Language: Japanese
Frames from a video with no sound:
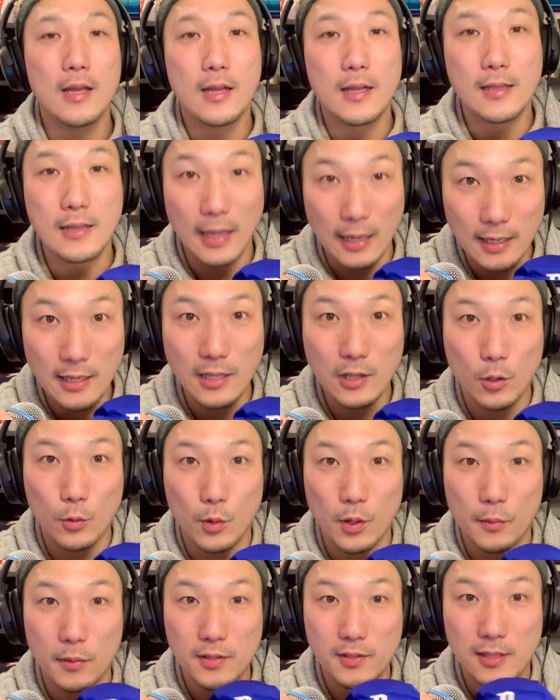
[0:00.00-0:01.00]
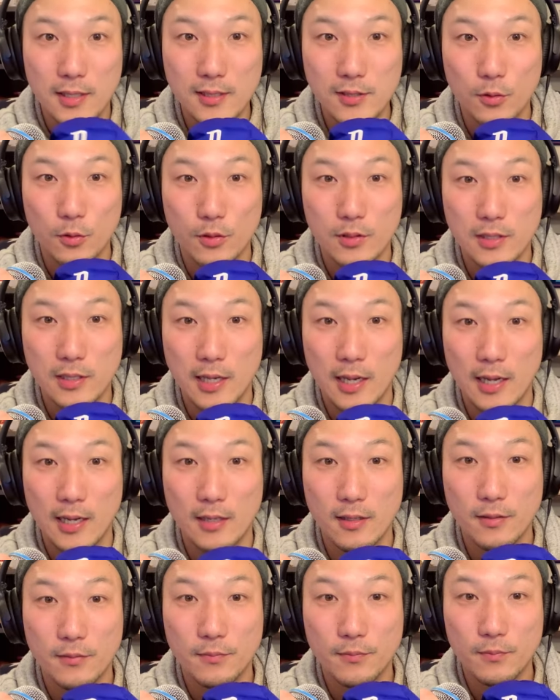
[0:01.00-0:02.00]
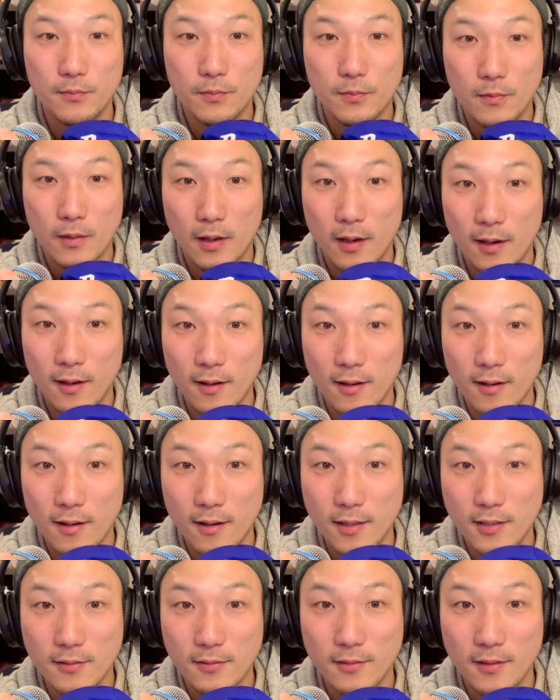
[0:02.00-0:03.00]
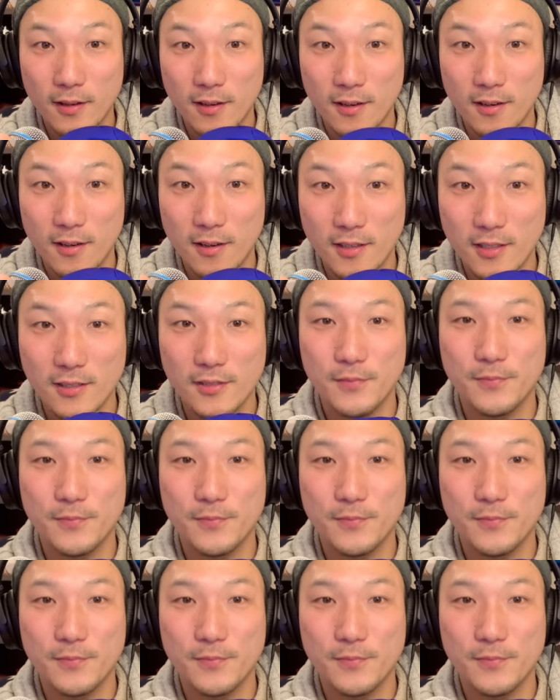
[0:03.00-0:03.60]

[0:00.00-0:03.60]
何やと思いますかその違いはいはい